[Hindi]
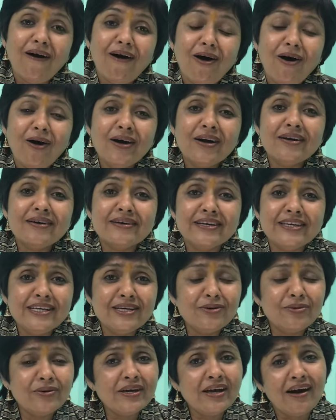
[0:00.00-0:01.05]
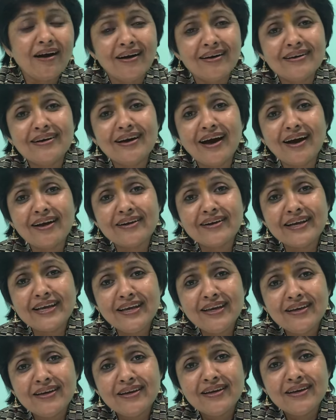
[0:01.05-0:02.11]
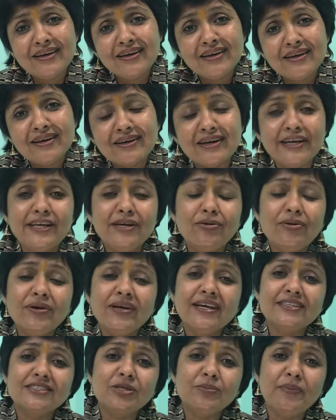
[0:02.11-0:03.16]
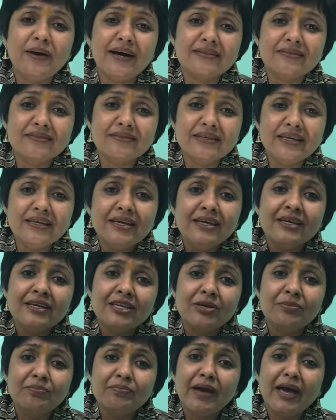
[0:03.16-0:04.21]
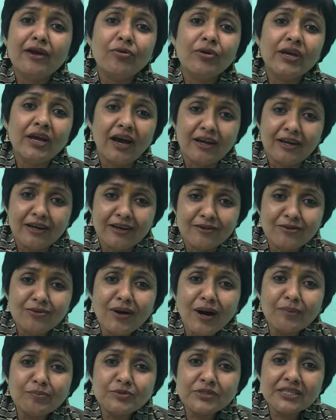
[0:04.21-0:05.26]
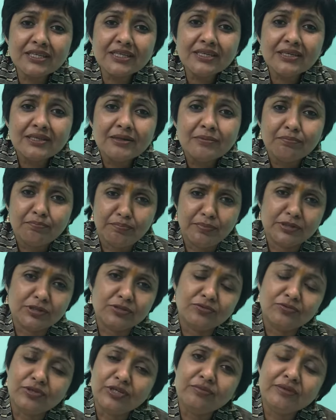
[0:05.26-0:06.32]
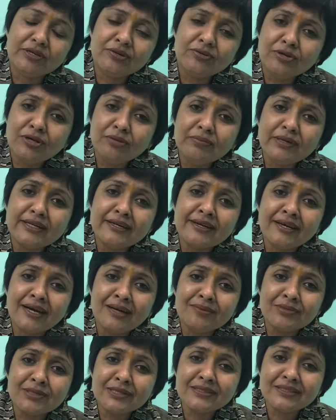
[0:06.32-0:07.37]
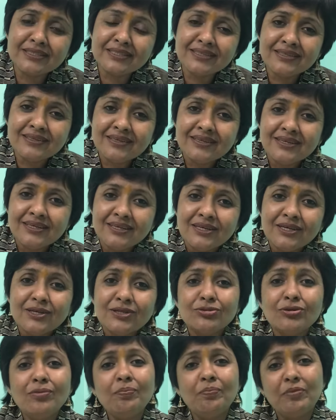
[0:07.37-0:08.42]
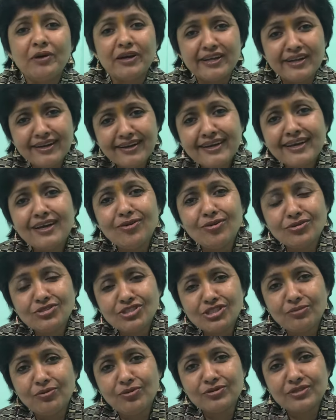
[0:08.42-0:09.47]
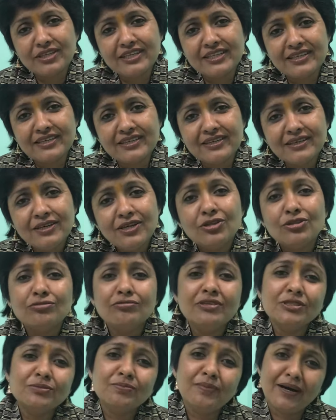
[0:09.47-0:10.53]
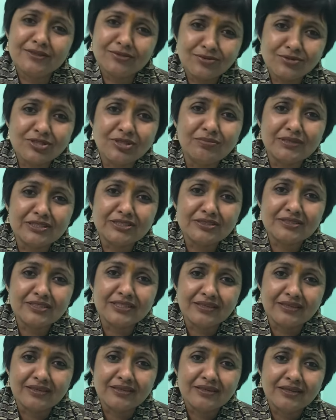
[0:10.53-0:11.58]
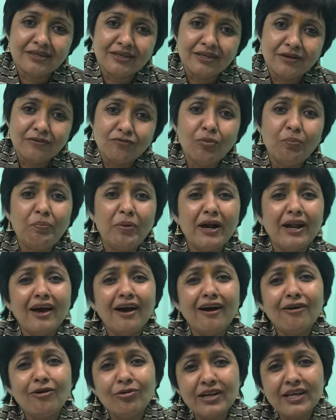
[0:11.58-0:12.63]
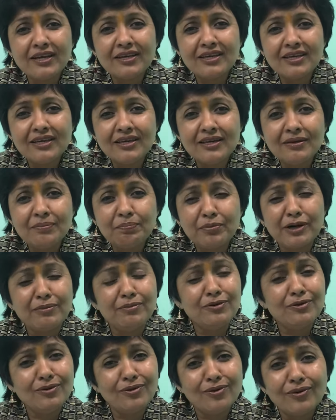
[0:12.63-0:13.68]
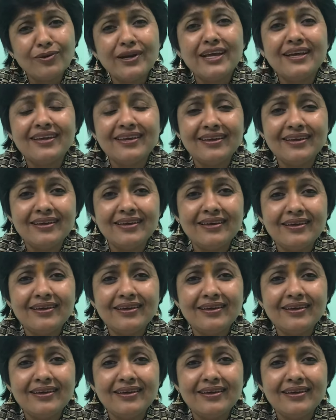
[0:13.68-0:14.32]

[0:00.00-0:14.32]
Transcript: और कहीं कोई अहंकार नहीं कहीं कोई ऐसी बात नहीं कि मैं कोई अलग हूँ आपसे बस उन्हीं में घुल मिलकर काम करते हैं तो पढ़े लिखे लोग जब होते हैं तो इस बात को समझते हैं वो बड़ा होने की प्रभु होने की